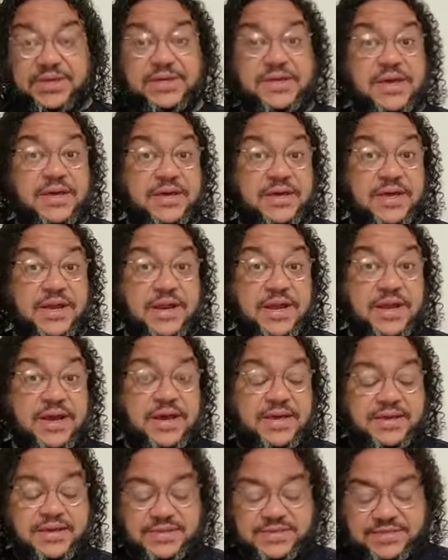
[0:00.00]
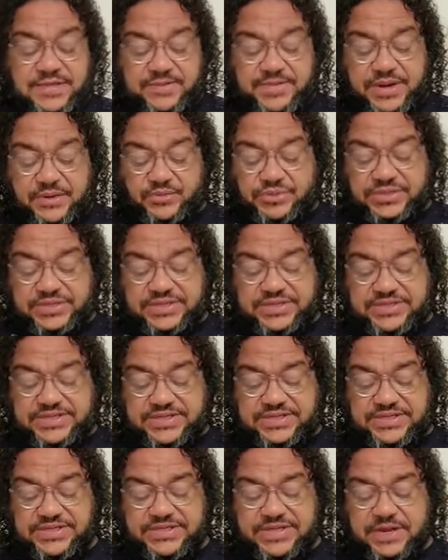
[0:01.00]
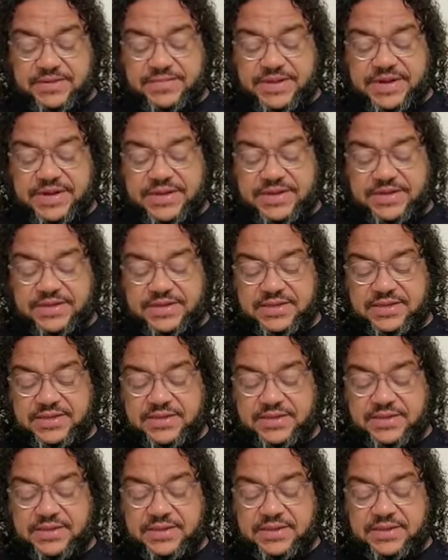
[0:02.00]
Quien crea y se bautice se salvará,